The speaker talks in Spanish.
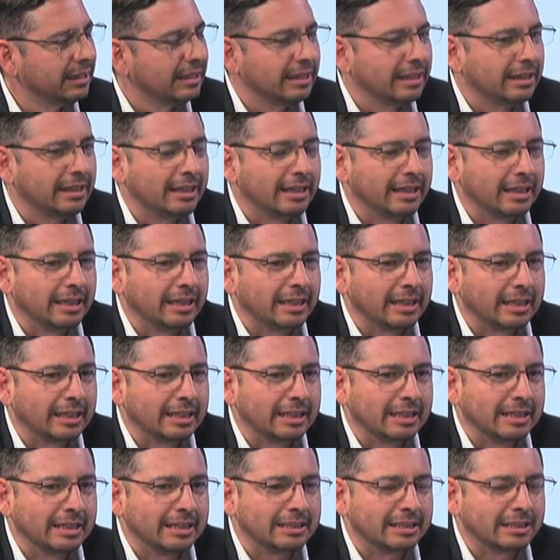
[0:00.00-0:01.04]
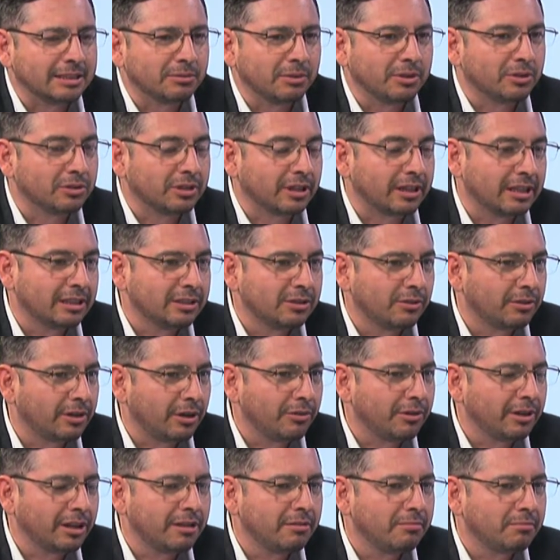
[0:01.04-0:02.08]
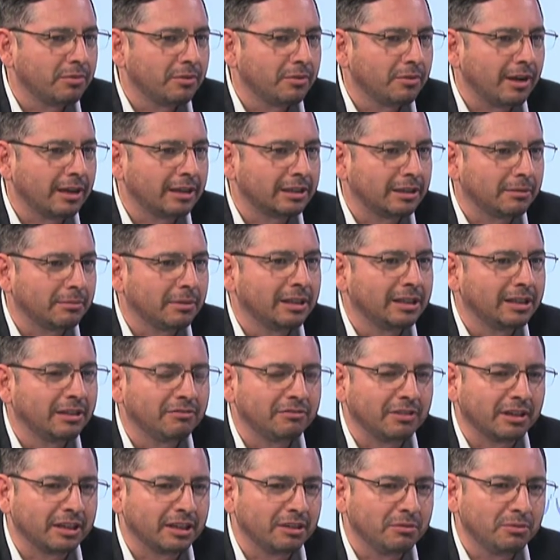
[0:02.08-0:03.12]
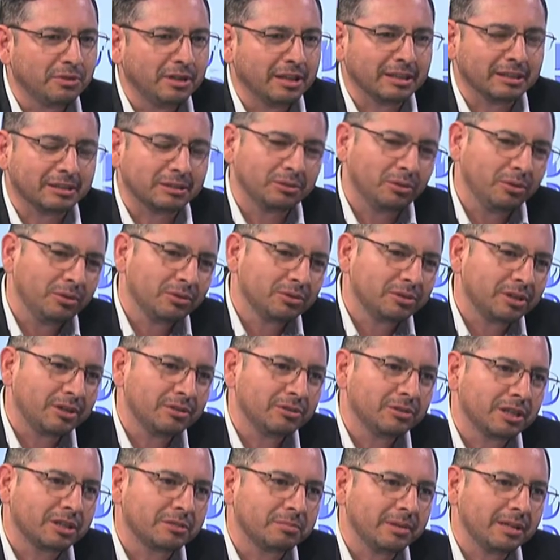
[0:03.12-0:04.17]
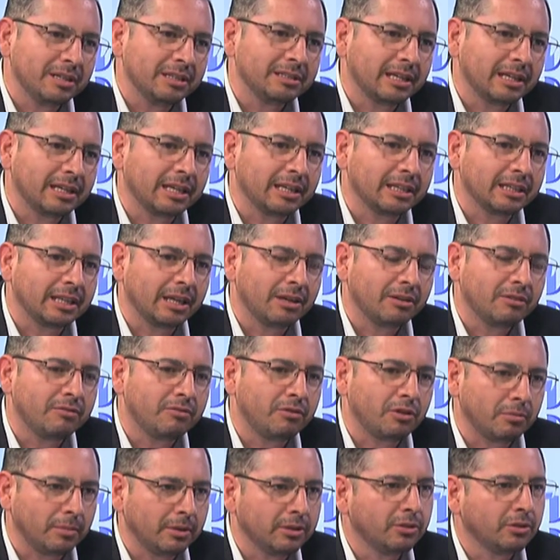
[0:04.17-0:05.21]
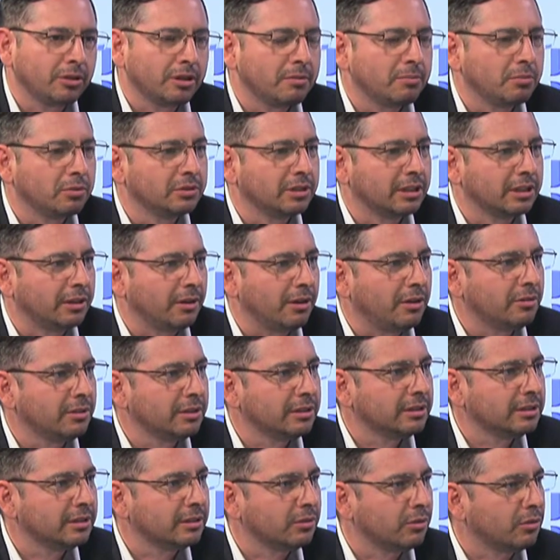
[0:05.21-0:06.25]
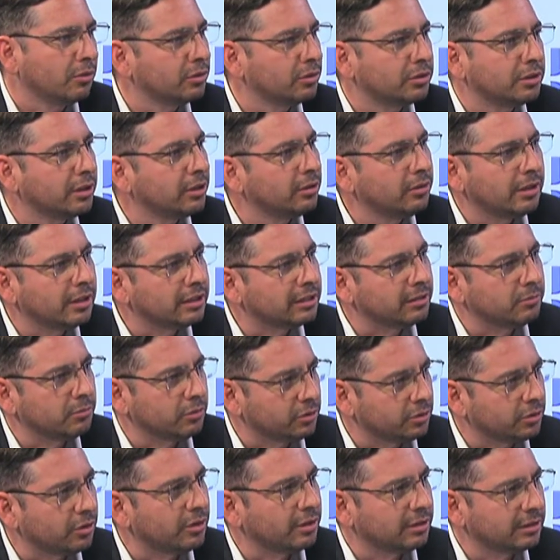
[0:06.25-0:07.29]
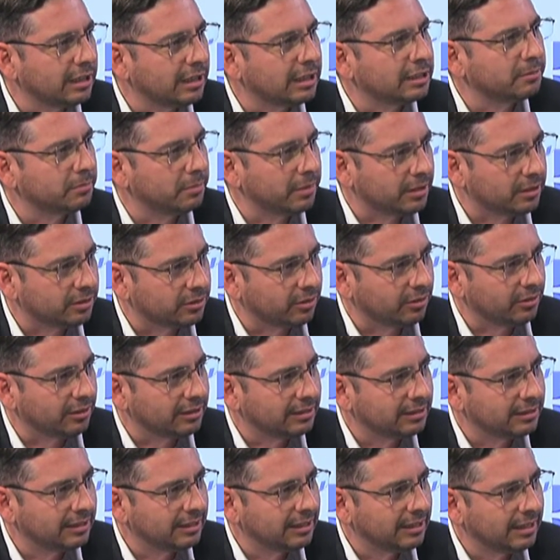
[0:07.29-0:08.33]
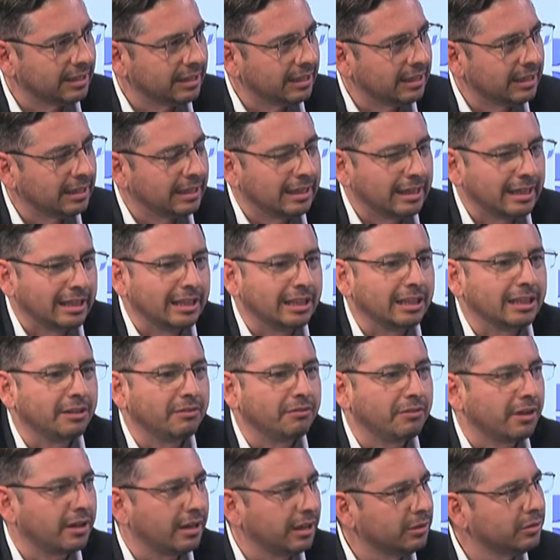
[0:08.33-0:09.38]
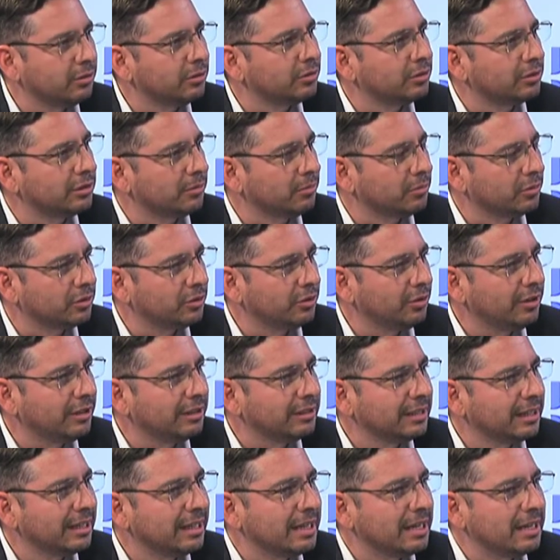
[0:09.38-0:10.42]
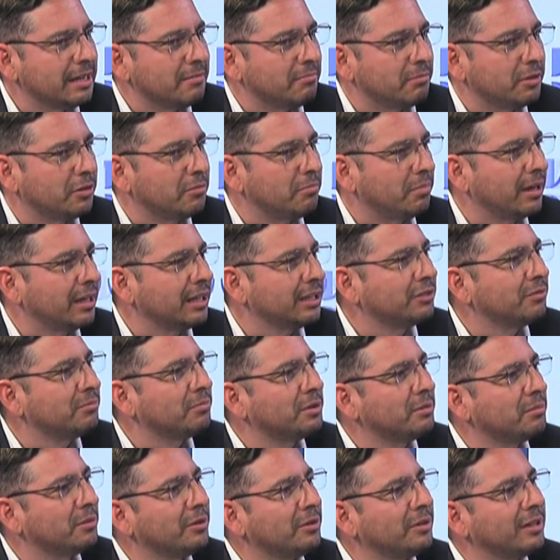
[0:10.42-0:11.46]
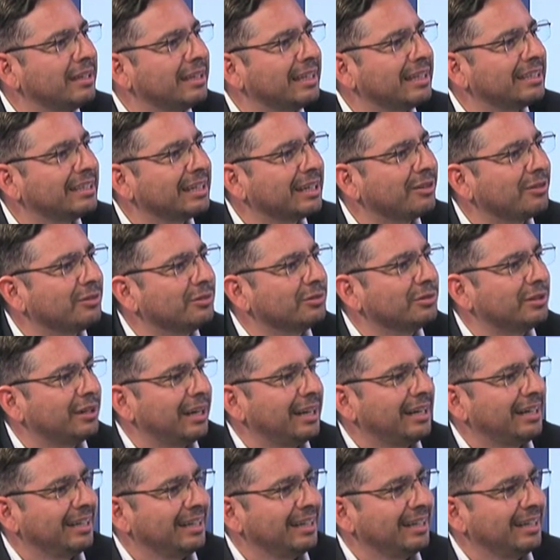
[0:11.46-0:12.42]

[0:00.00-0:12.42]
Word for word: y dices, bueno, si quieres lograr un equipo altamente efectivo y en todos los años de experiencia que tengo formando equipos de trabajo es conociendo las emociones de las personas, identificando sus emociones, pero para eso primero necesitas encontrar